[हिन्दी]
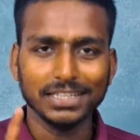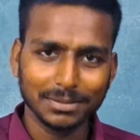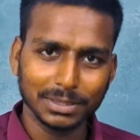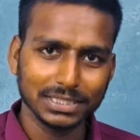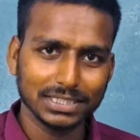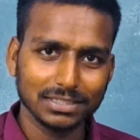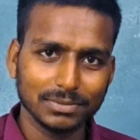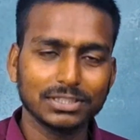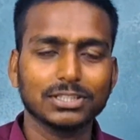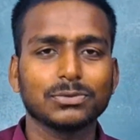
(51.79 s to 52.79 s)
एक महीने के
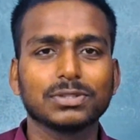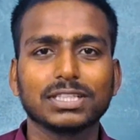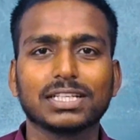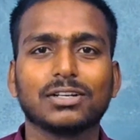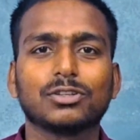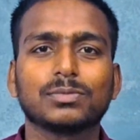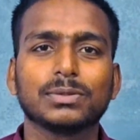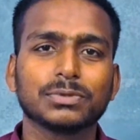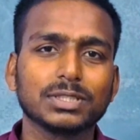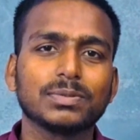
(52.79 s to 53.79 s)
भीतर उनके अकाउंट में
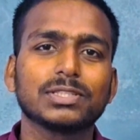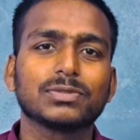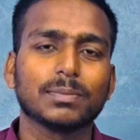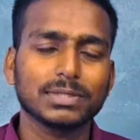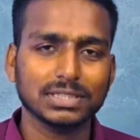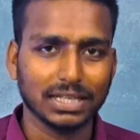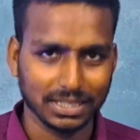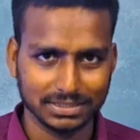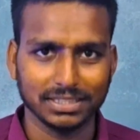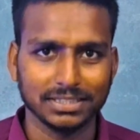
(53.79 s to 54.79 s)
उनकी फ़ीस वापस
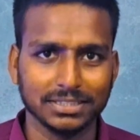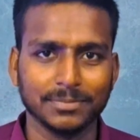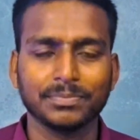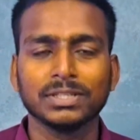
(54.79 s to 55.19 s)
आ जाएगी